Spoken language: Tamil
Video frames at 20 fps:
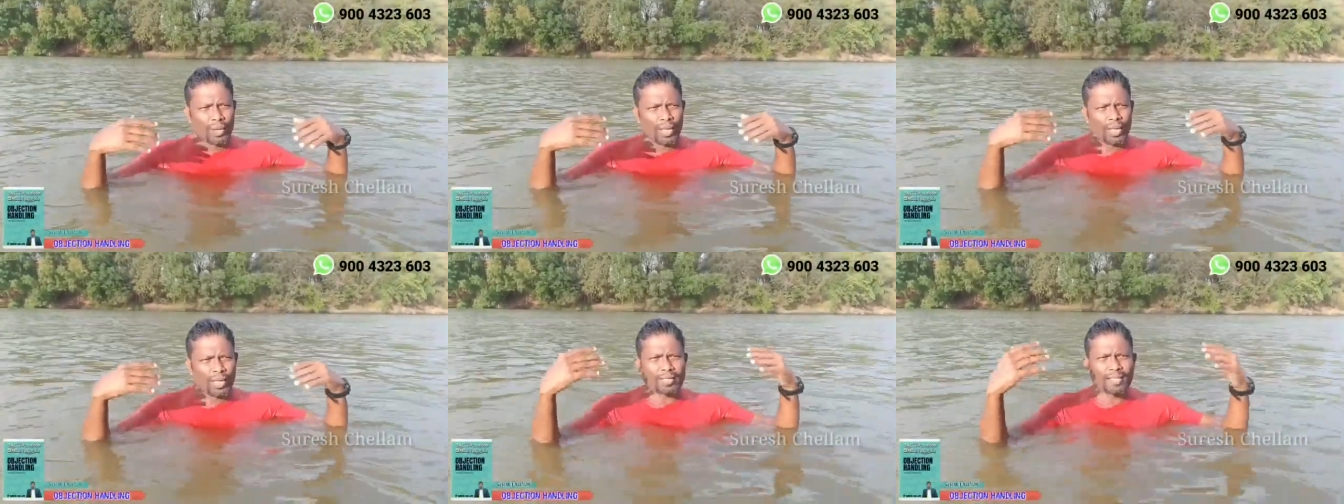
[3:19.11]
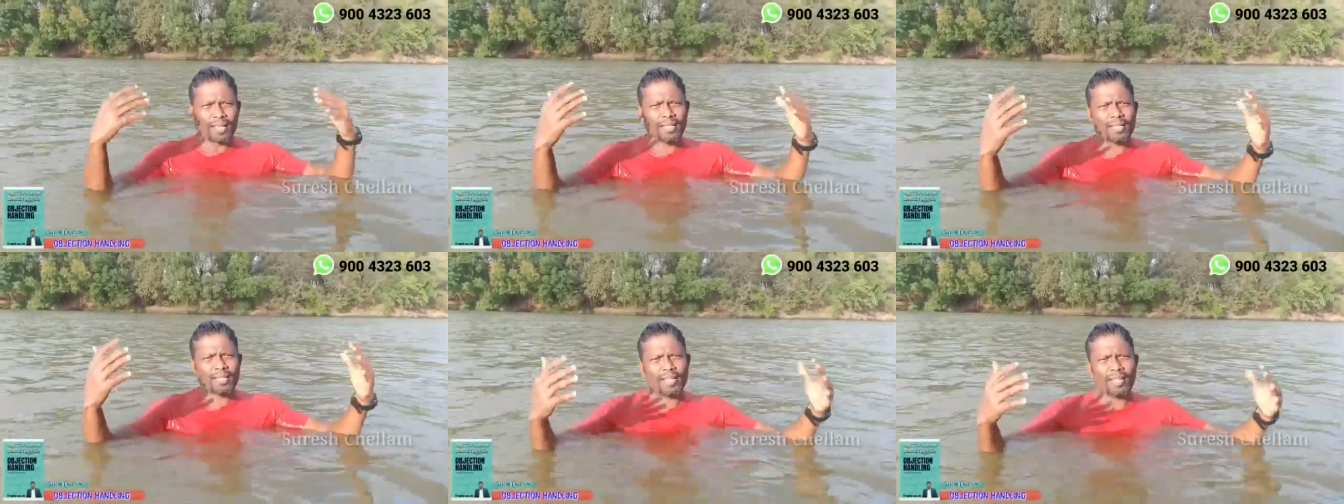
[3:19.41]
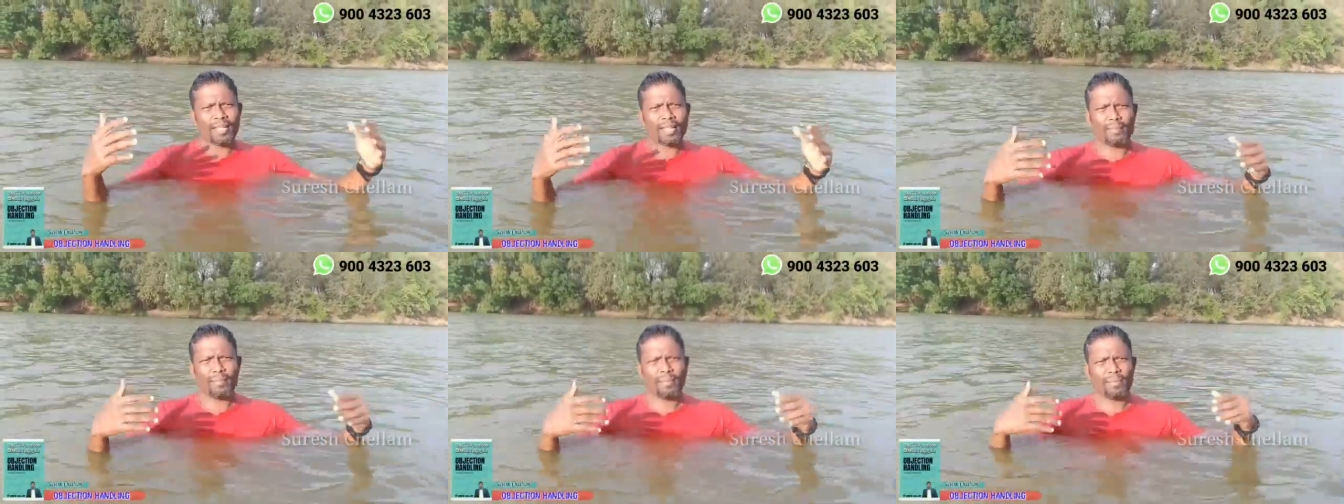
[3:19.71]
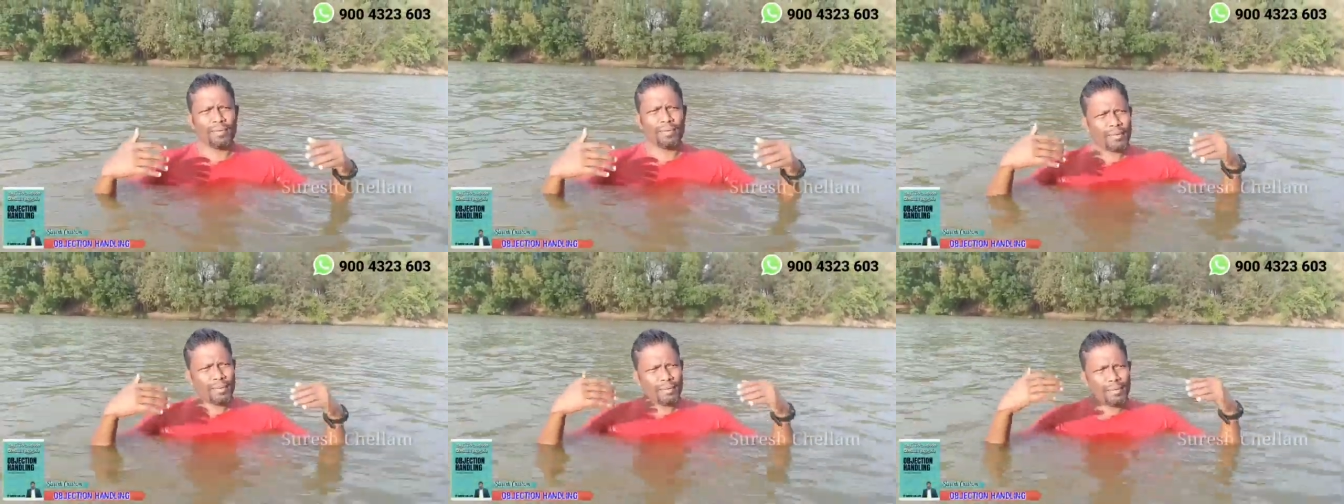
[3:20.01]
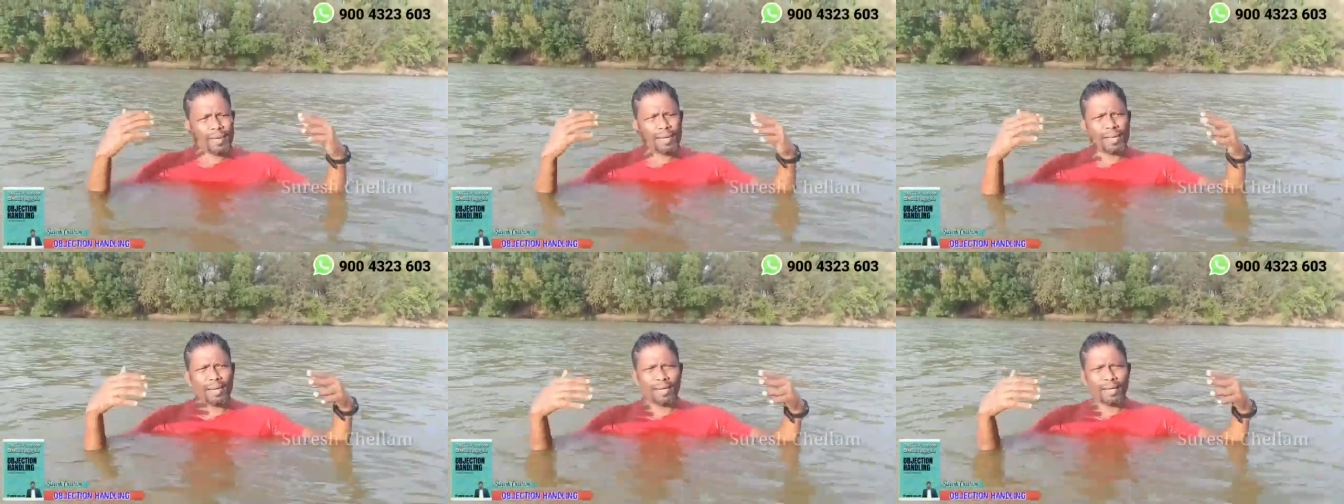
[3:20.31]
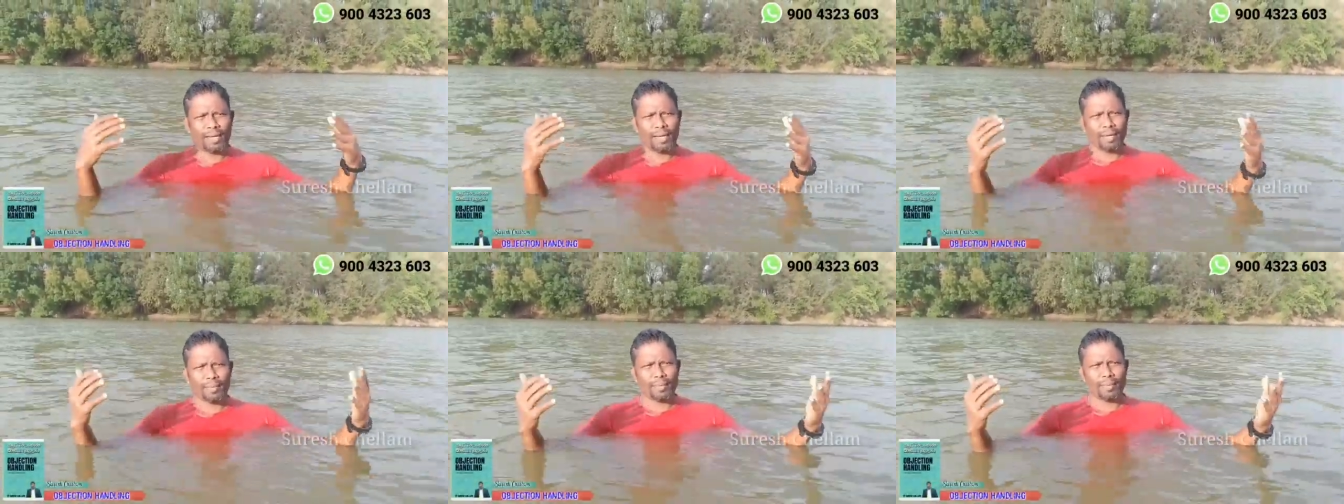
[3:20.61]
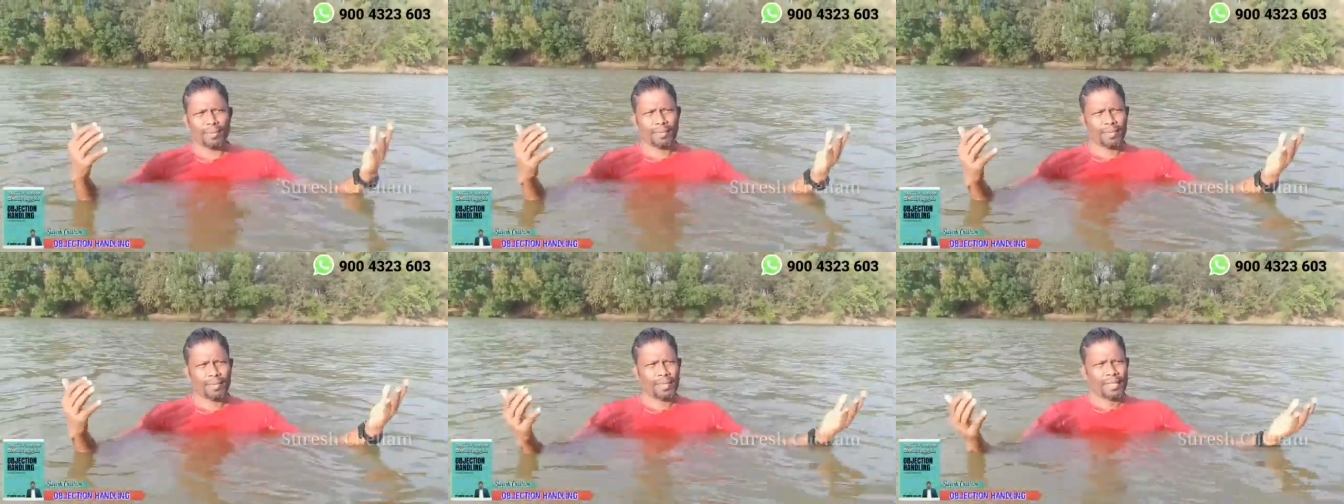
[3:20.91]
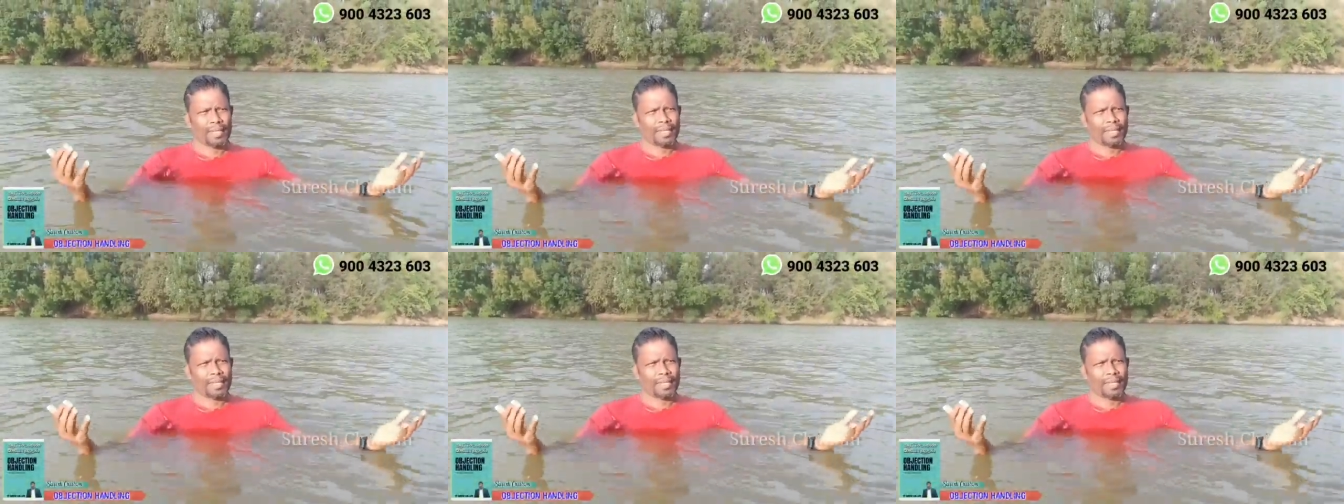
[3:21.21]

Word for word: உயிர் தெளிந்துகிட்டே இருப்போம் ரொம்ப நாள் ஆகிட்டே இருப்போம்